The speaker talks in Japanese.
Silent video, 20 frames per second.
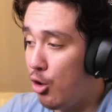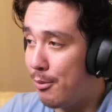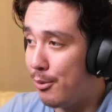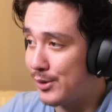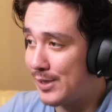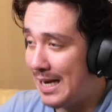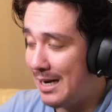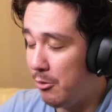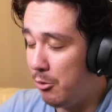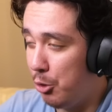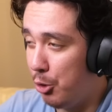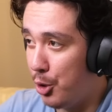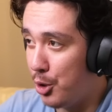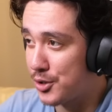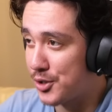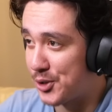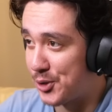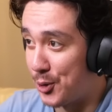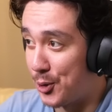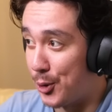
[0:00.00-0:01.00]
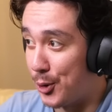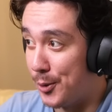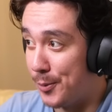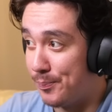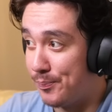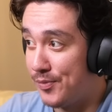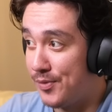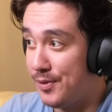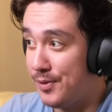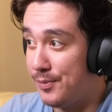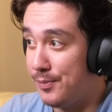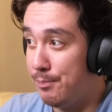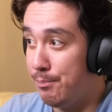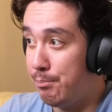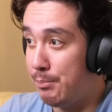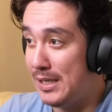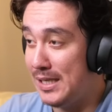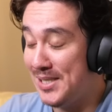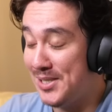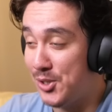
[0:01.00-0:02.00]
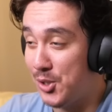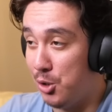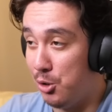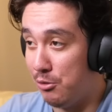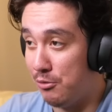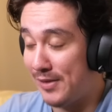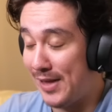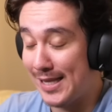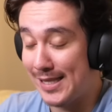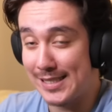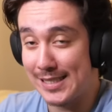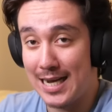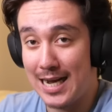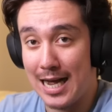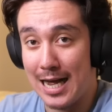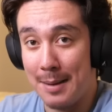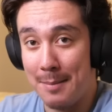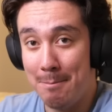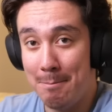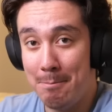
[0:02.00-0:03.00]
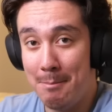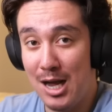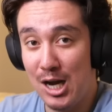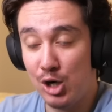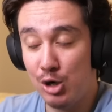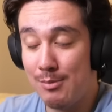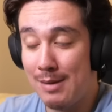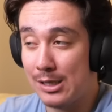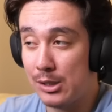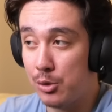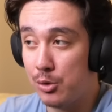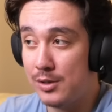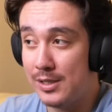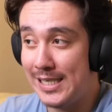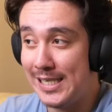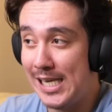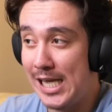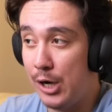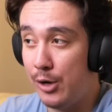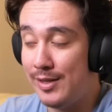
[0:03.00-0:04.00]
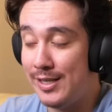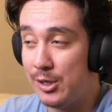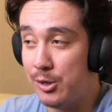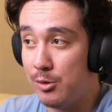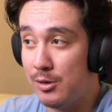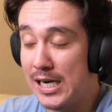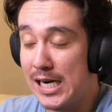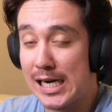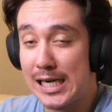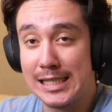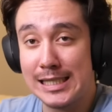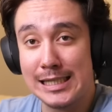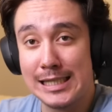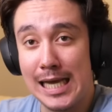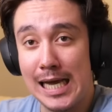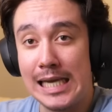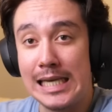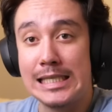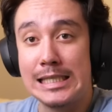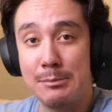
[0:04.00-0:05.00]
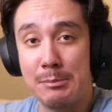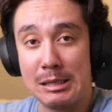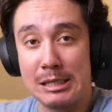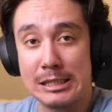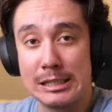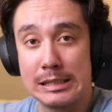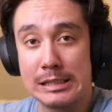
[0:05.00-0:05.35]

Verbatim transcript: のボタンを押すと、ピストン2つがマグマと TNT を合体しま